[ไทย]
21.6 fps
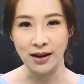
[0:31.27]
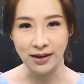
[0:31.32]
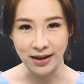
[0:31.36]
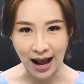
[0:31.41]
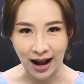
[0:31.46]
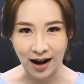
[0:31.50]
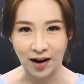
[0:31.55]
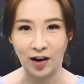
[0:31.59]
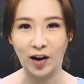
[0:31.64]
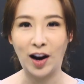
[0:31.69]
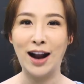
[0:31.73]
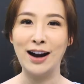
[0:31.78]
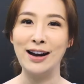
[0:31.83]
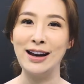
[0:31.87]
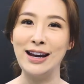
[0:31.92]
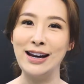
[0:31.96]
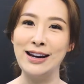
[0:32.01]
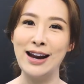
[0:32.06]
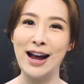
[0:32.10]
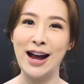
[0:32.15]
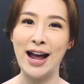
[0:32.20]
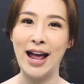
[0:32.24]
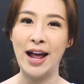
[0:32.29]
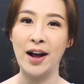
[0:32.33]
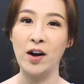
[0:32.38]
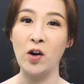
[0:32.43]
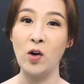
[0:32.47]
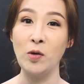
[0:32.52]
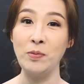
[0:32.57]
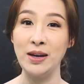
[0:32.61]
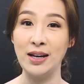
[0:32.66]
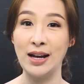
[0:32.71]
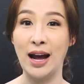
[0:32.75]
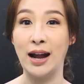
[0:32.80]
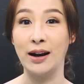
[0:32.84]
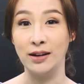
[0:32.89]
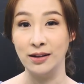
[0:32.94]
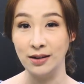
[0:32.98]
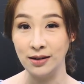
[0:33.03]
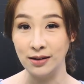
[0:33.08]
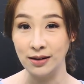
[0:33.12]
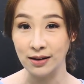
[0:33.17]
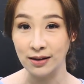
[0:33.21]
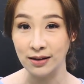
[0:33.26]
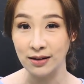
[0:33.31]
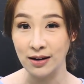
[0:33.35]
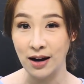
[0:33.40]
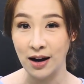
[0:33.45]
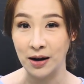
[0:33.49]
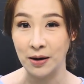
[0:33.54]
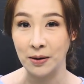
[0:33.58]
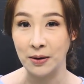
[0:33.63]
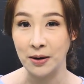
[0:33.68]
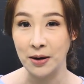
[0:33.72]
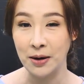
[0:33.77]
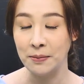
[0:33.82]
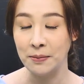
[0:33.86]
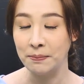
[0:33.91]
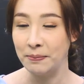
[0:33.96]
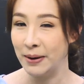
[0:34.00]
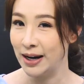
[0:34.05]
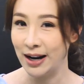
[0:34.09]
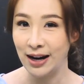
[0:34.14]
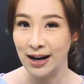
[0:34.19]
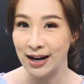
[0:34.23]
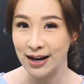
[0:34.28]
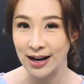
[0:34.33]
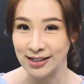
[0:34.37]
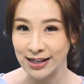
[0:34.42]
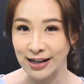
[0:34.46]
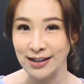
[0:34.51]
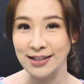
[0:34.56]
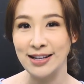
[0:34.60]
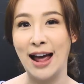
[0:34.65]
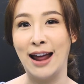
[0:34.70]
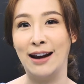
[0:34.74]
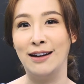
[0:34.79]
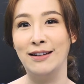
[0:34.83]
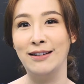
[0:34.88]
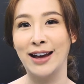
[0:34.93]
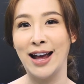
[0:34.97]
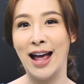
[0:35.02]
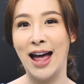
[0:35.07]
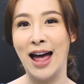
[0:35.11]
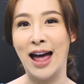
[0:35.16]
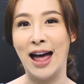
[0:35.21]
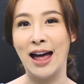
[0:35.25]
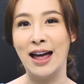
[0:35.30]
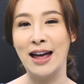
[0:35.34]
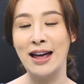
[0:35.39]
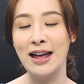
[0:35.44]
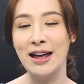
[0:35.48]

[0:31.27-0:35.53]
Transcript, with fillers: อย่างครั้งนี้นะคะก็มีการยื่นเรื่องเป็นคดีในชั้นศาลเลยค่ะ